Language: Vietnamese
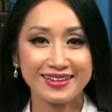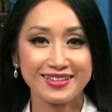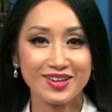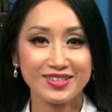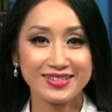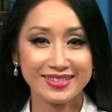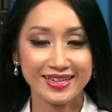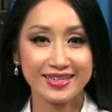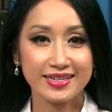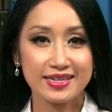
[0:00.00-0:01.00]
cho chương
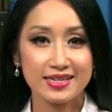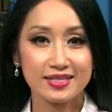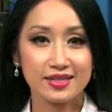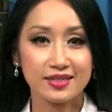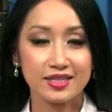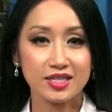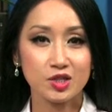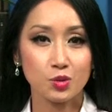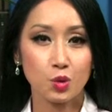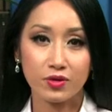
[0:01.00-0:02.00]
trình xin kính
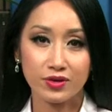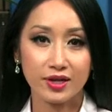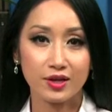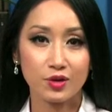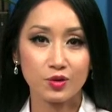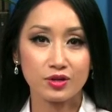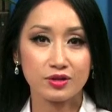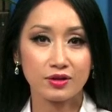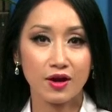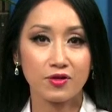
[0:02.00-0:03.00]
chúc quý vị luôn
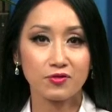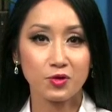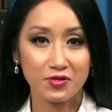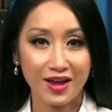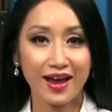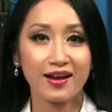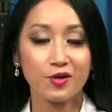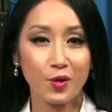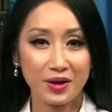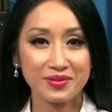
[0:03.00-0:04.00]
được ờ, vui vẻ
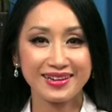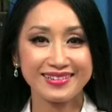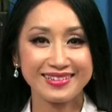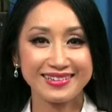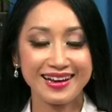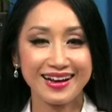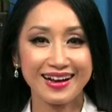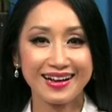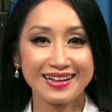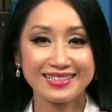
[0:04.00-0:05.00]
khỏe mạnh
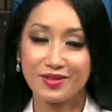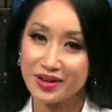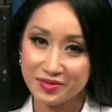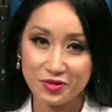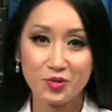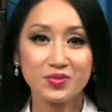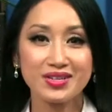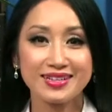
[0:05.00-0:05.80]
và sống hạnh phúc